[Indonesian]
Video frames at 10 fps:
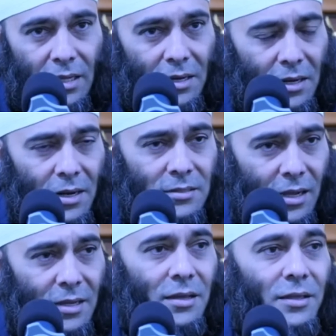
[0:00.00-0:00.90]
dengan ada rasa
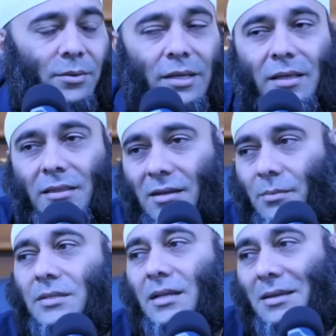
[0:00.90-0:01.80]
kenyang itu kita tidak
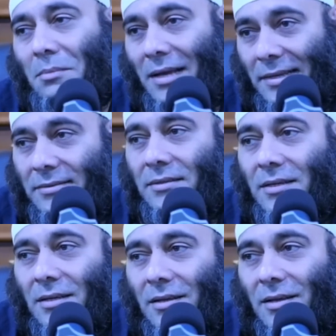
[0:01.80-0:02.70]
bisa lagi makan
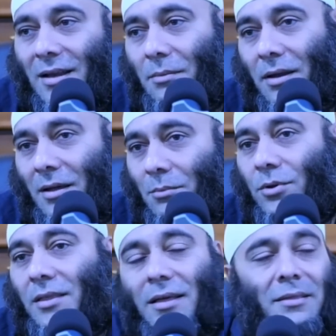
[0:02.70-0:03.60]
karena emang
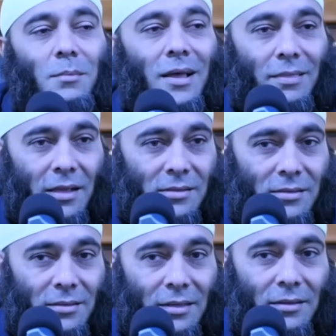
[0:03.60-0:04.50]
lambung kita
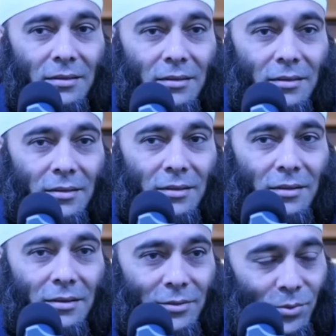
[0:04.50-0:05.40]
terbatas ya.
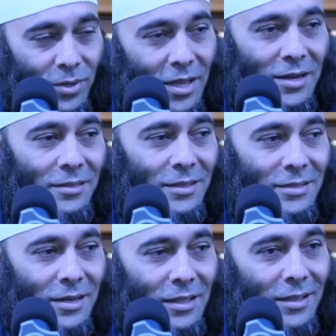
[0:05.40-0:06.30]
Di surga nanti
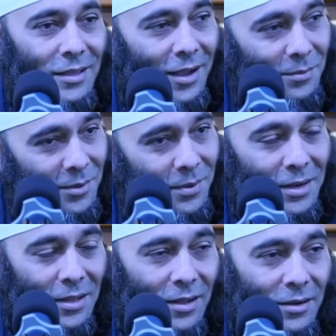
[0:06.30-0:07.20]
ceritanya kan
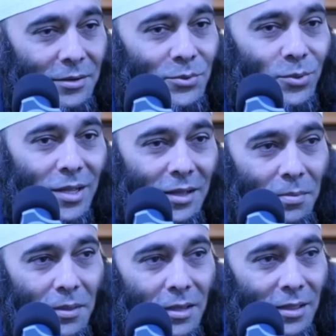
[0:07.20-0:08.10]
berbeda karena di
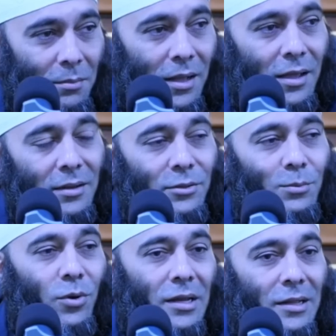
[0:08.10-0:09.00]
surga kita makan itu
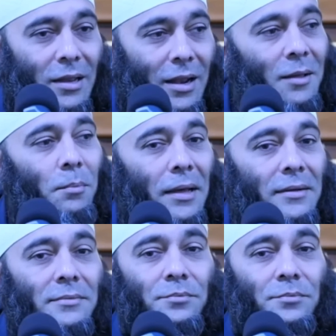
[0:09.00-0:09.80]
bukan karena lapar.